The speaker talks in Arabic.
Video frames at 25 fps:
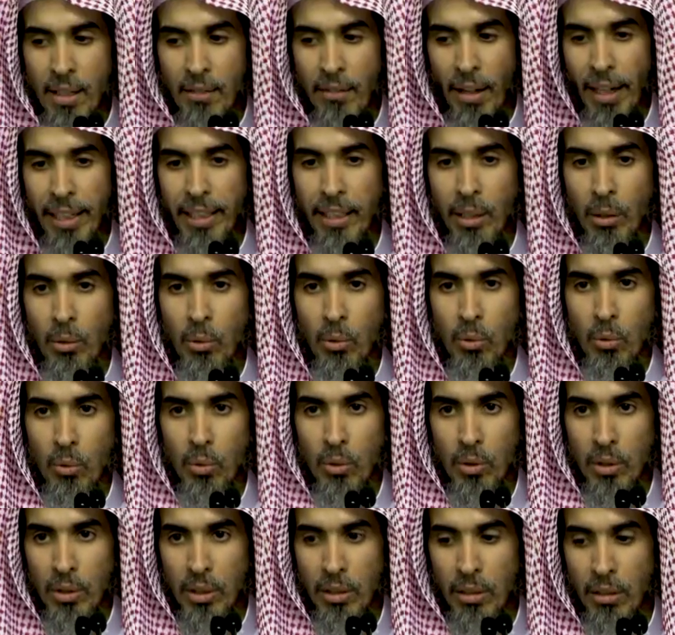فانه
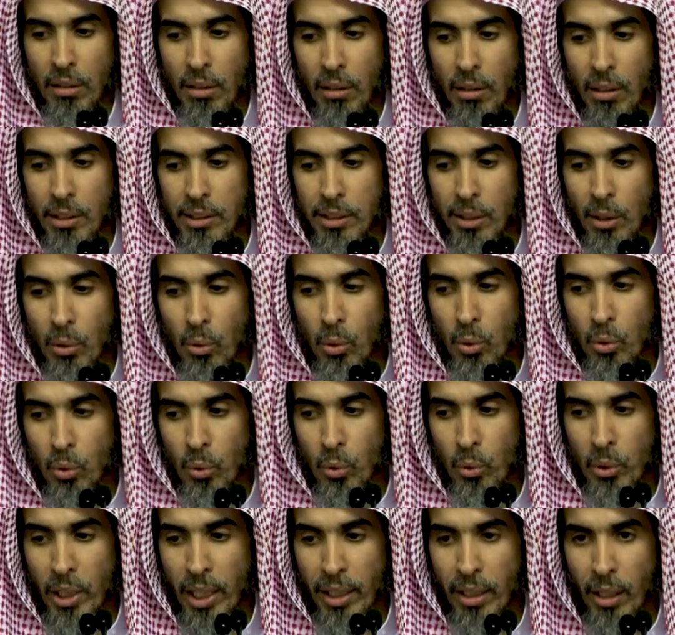قد يكون
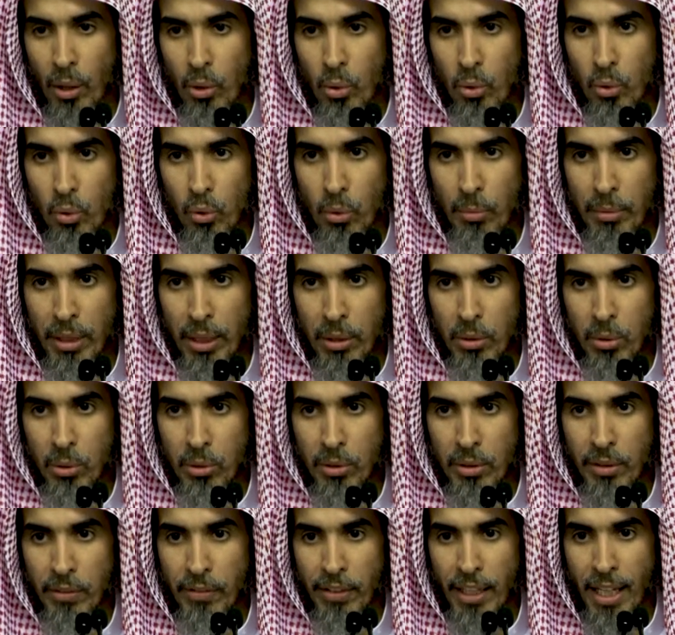هناك خصومات
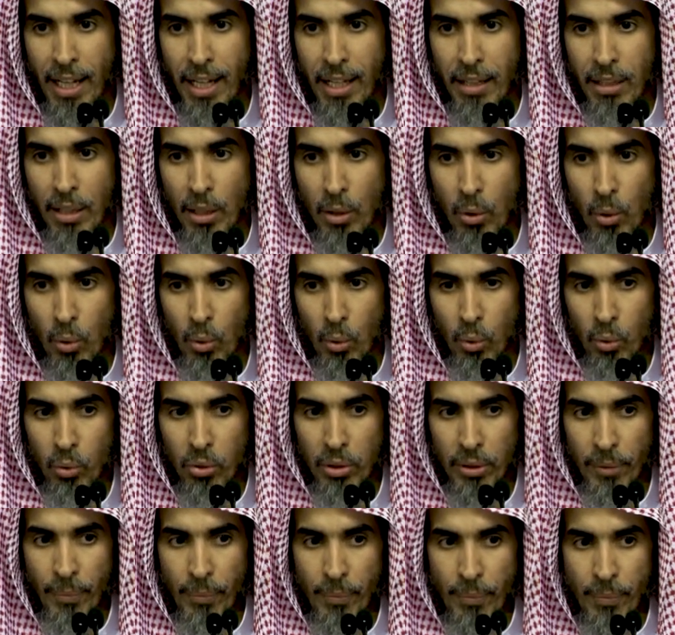في هذه العقود
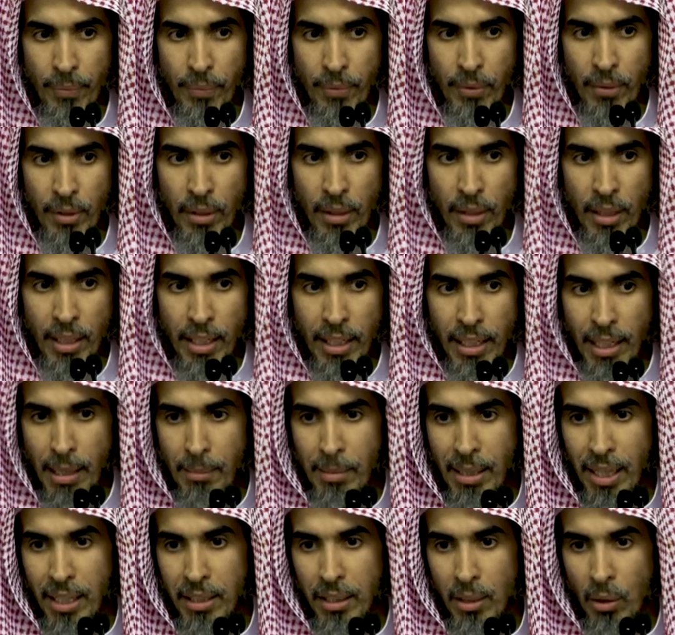
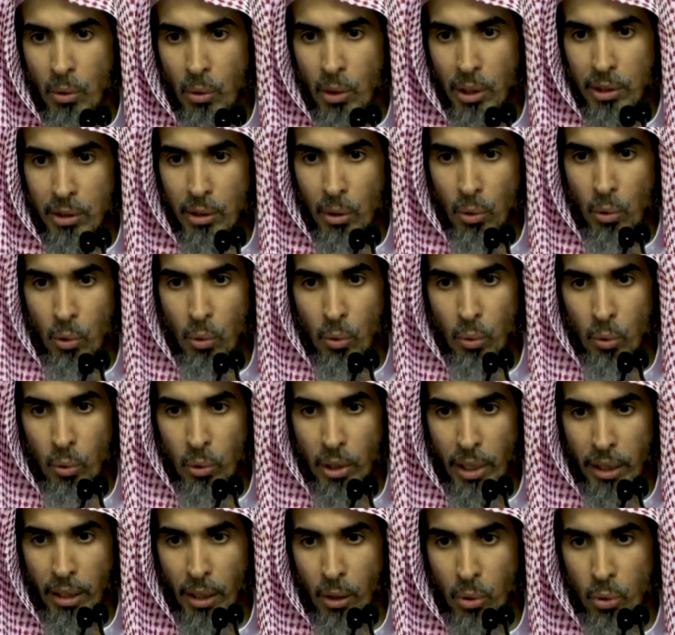كما انه قد تكون
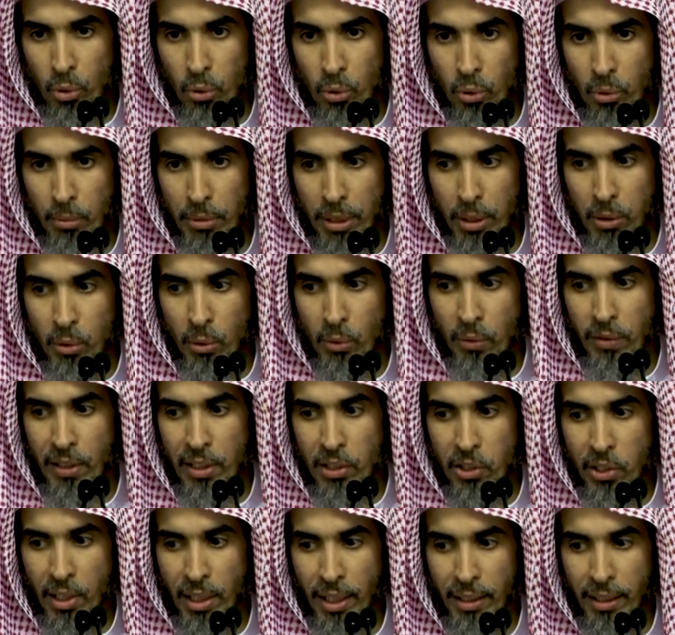هناك خصومات في
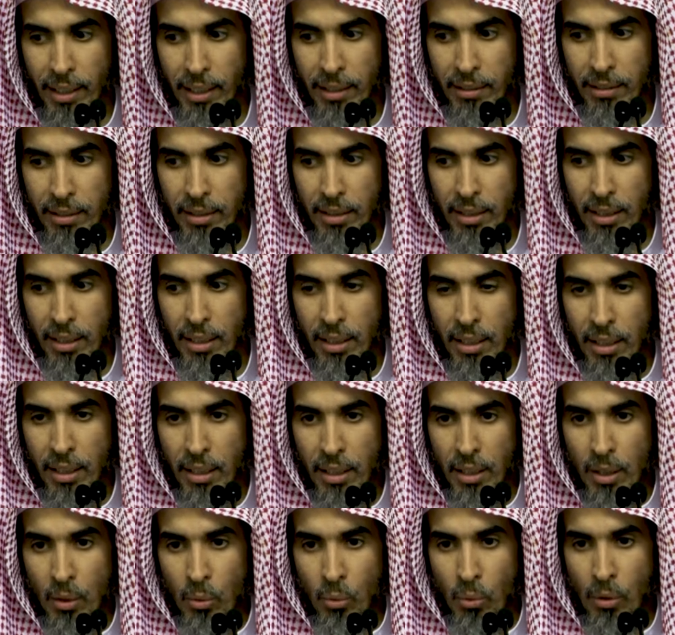الجنايات
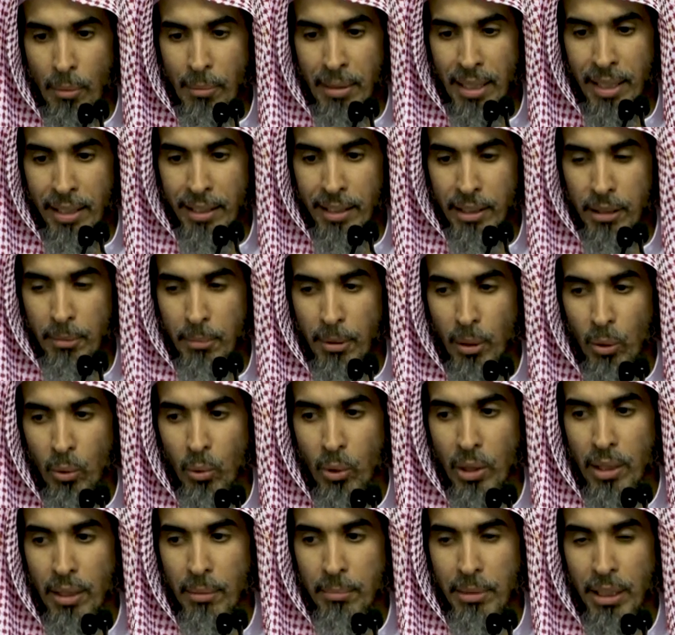وما
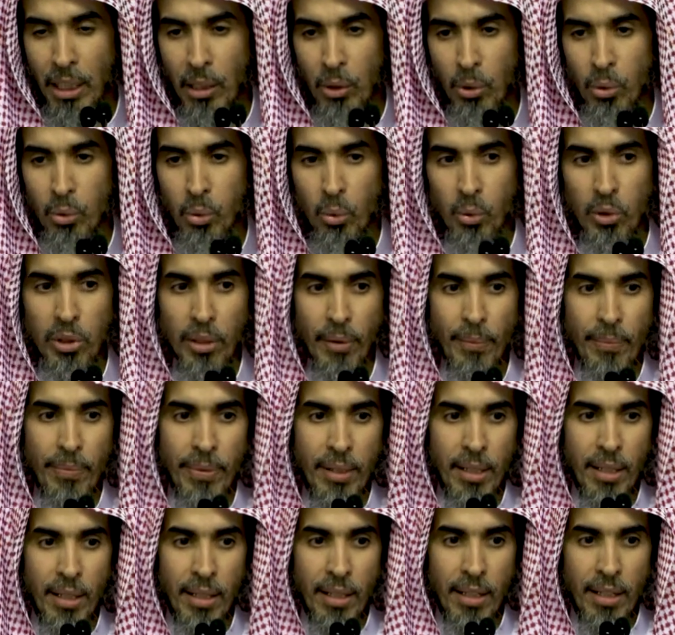يتبعها من الحدود
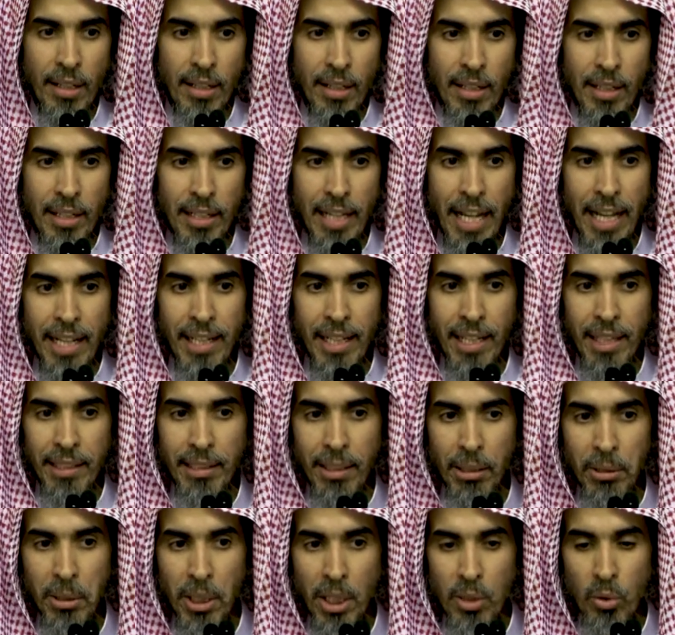لأنها
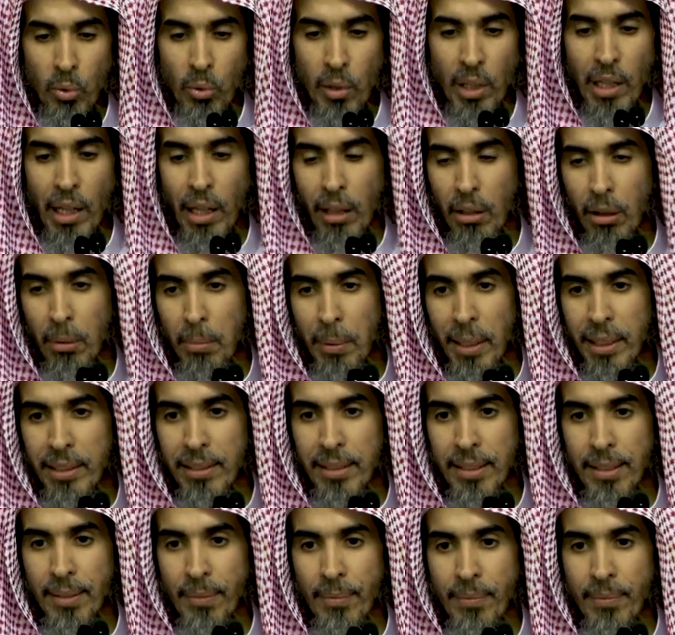تحتاج إلى إثبات